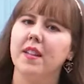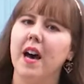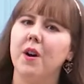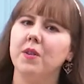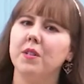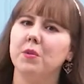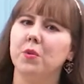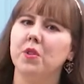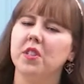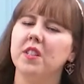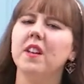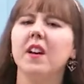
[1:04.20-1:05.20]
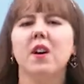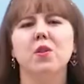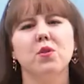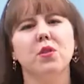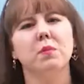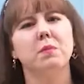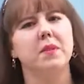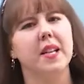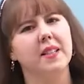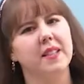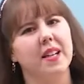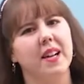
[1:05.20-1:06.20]
나오는 독일은 조금
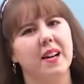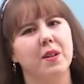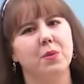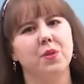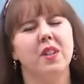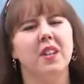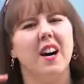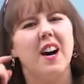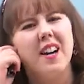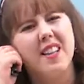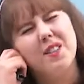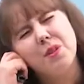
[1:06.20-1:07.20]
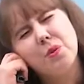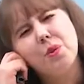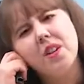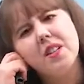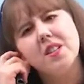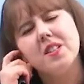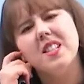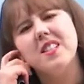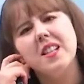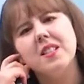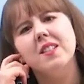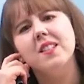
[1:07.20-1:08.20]
딱딱하고 이거 독일에서
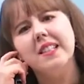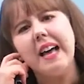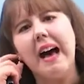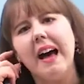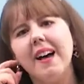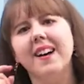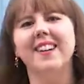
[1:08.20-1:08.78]
진짜 쓰나?